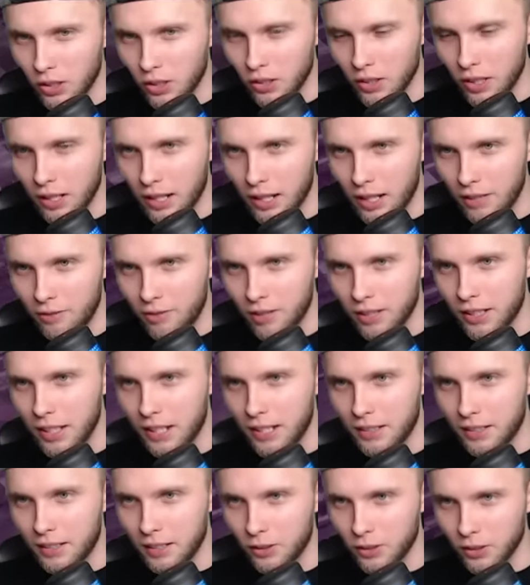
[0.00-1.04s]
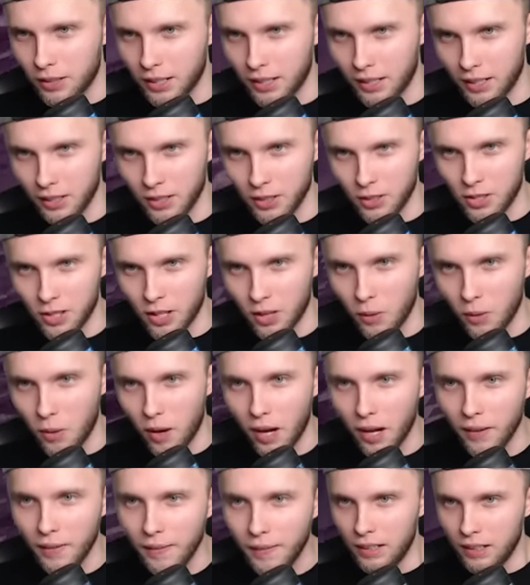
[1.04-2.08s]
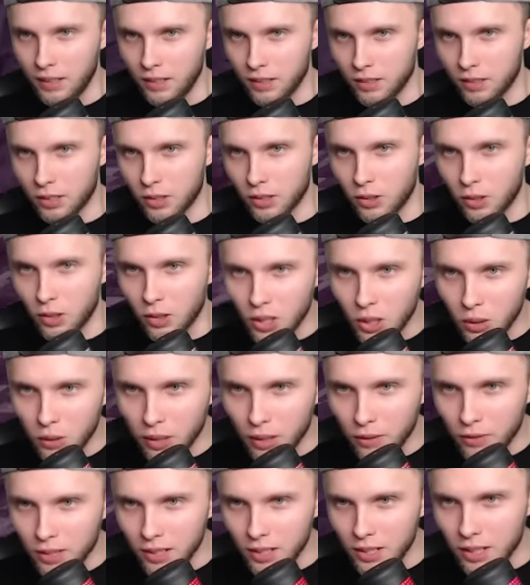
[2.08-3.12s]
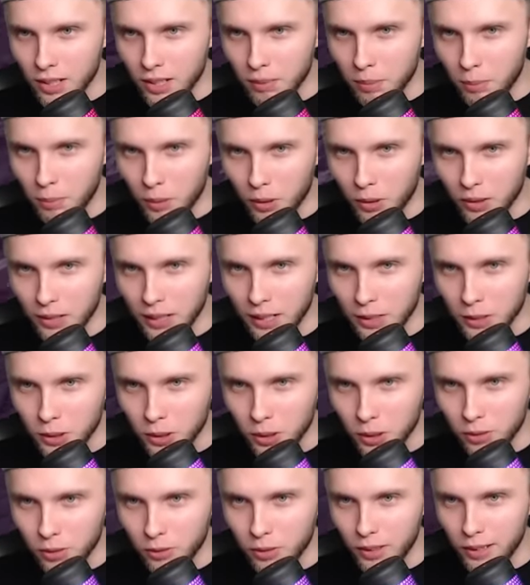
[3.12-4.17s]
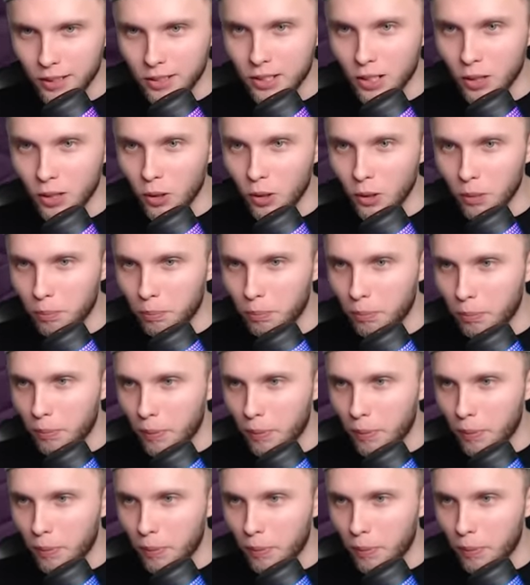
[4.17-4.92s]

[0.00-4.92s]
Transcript: wygląda, ale ewidentnie to tak nie działa. Że dookoła wszędzie po pokonaniu go wyleciało